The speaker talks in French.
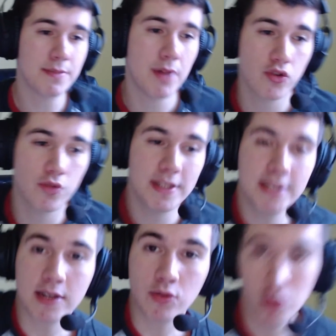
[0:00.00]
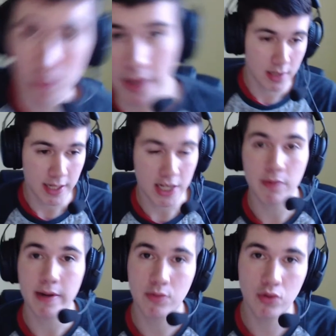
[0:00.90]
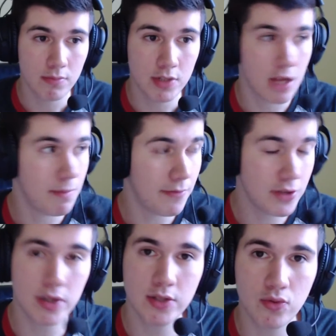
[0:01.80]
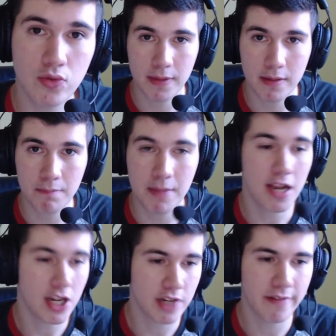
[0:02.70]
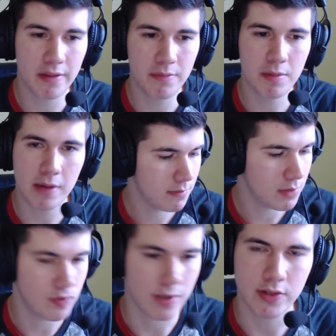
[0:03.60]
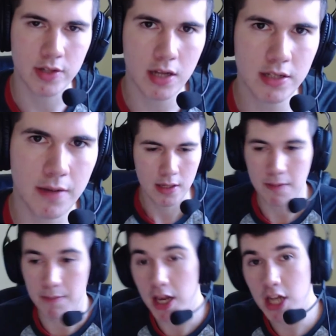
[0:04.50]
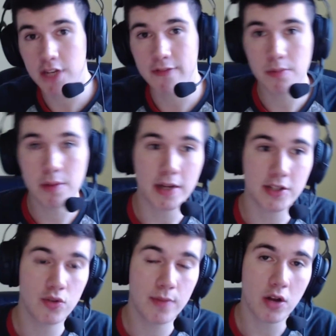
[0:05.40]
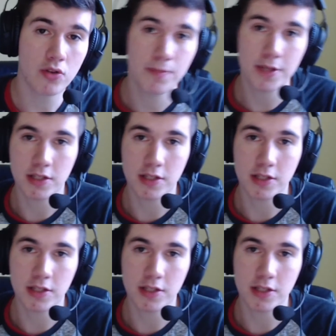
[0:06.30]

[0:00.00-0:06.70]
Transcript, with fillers: orthopédiques, ça coûte une blinde. Et comme un con, j'avais pas fait dans les autres cours. Mais là, j'avais mis ma. réussir à le dire. Hein. Mais là, j'avais mis ma semelle orthopédique.